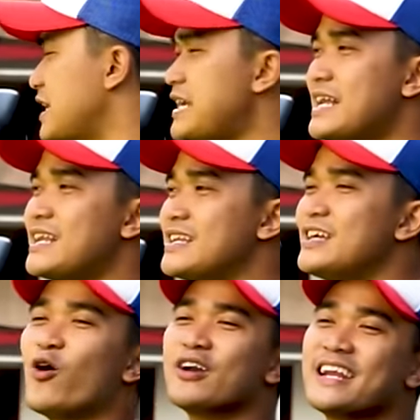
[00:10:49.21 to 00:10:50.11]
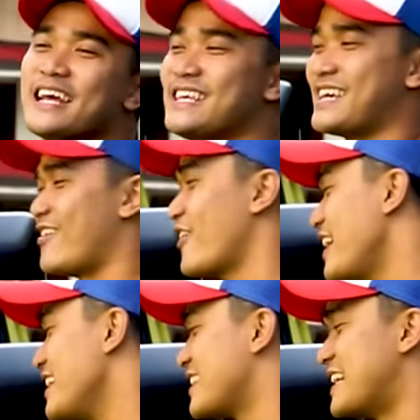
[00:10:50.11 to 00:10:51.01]
Tinggal di order aja, oke?
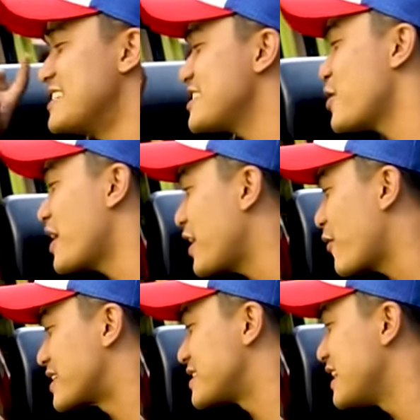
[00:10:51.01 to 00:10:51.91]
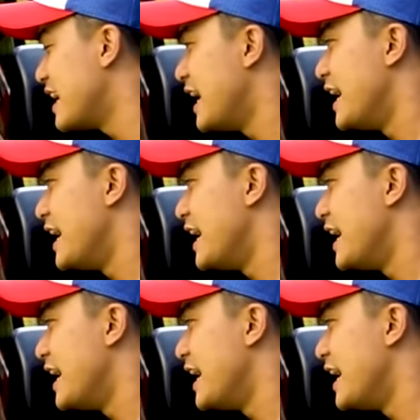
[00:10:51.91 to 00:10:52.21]
Okay? Tinggal sesuai request.